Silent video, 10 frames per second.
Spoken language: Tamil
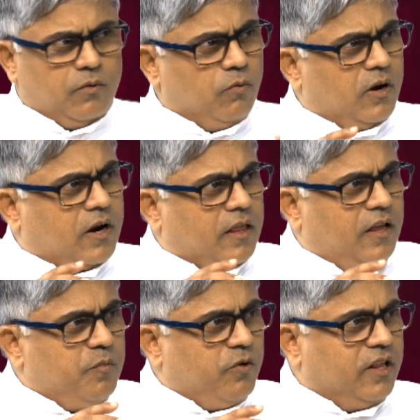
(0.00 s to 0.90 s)
ஒரு
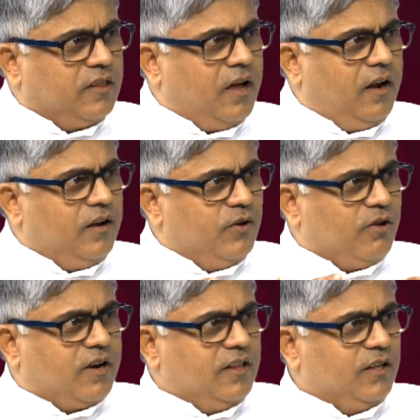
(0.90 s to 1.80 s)
கதை முடிந்தால்
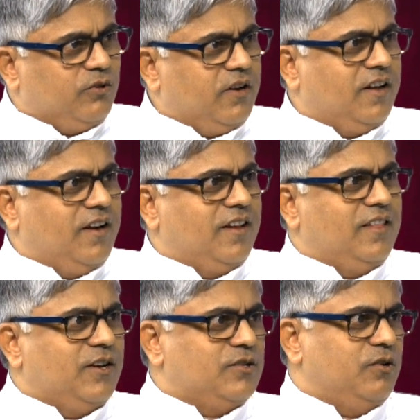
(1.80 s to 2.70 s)
இன்னொரு கதை தொடர்கின்றது
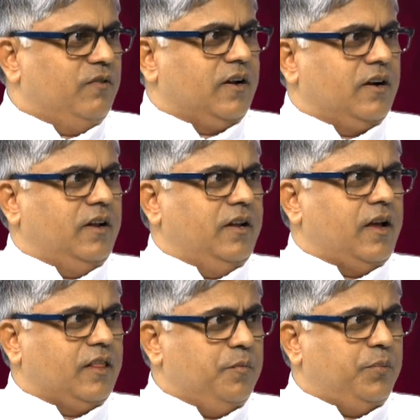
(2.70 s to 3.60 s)
என்று சொல்வார்களே
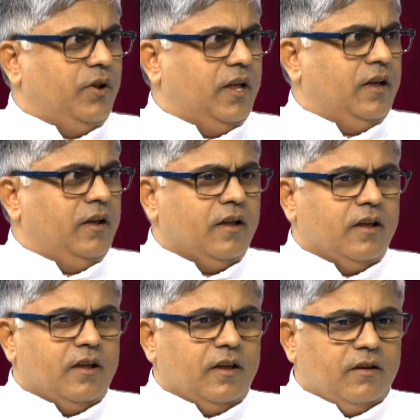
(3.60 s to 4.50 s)
அதே போல
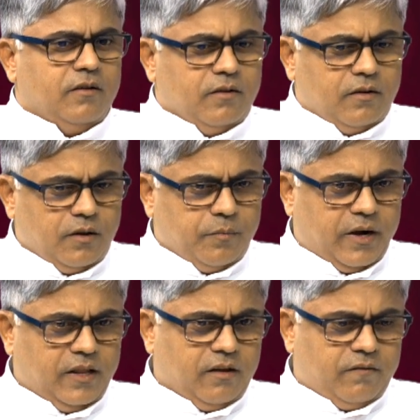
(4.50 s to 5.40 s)

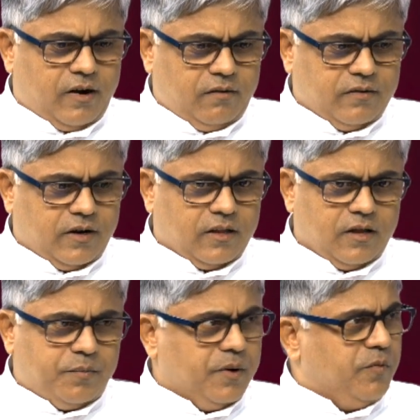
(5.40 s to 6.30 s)
மனித வாழ்வு ஆனது
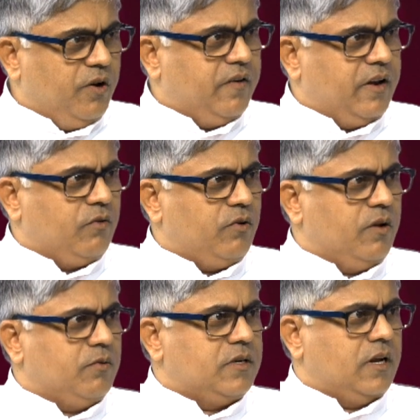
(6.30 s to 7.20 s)
அப்படி
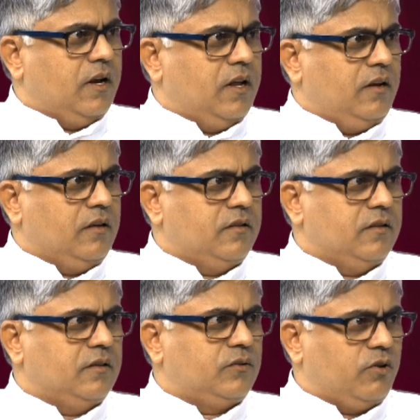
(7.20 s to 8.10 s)
முடிவடையக்கூடிய ஒன்று அல்ல இது
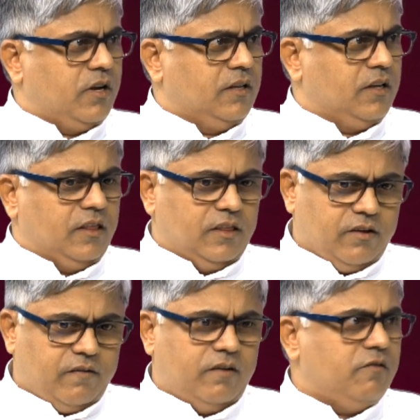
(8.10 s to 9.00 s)
தொடர்ந்து இந்த
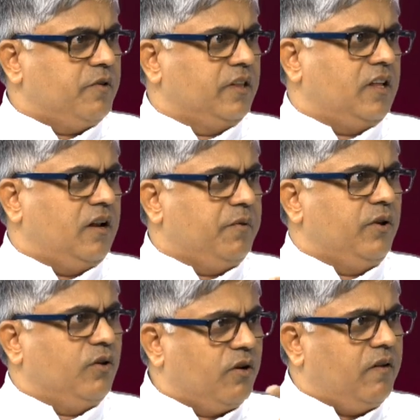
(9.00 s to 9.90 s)
வாழ்வு முடிந்தாலும்
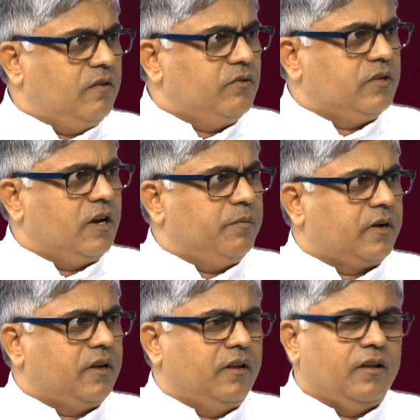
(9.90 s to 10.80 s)
இன்னொரு வாழ்வு ஒன்று நமக்கு